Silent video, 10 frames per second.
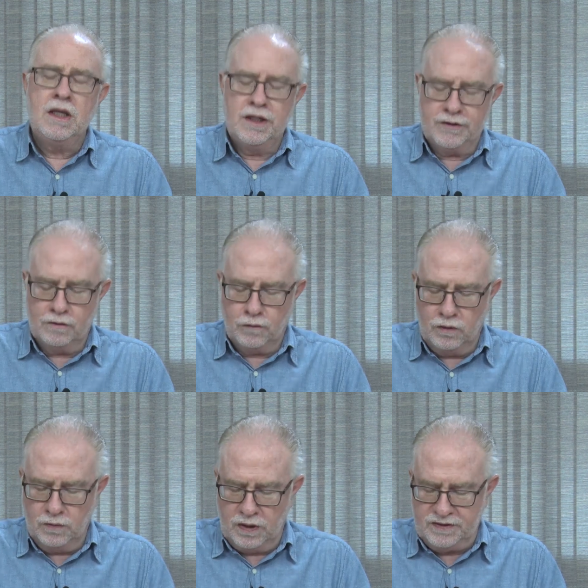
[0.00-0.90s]
Então
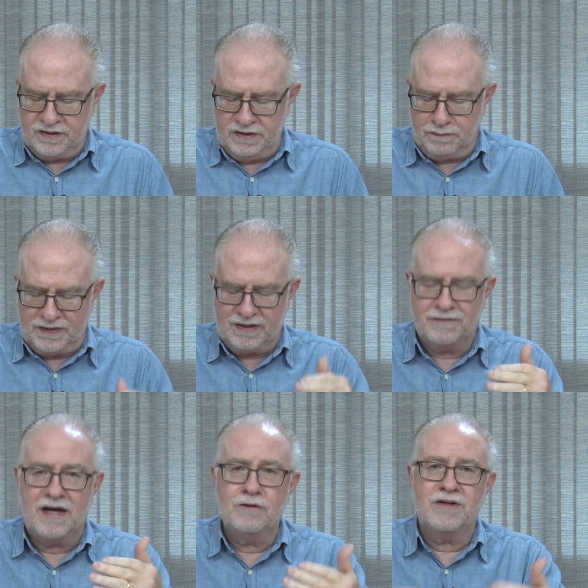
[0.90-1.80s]
vou assim, passar
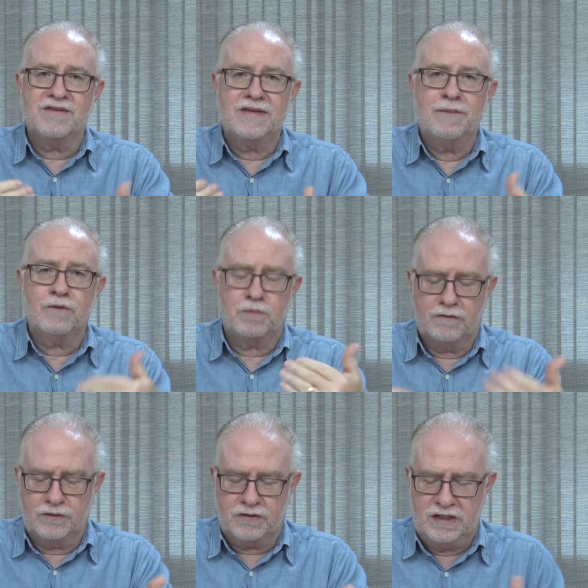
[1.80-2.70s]
vários exemplos
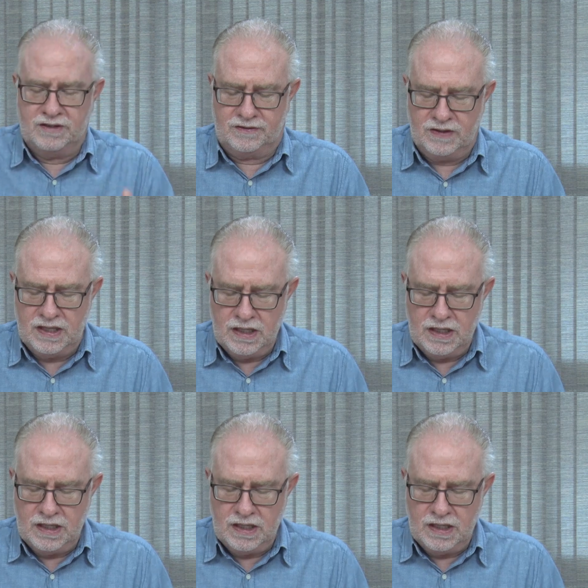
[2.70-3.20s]
para vocês.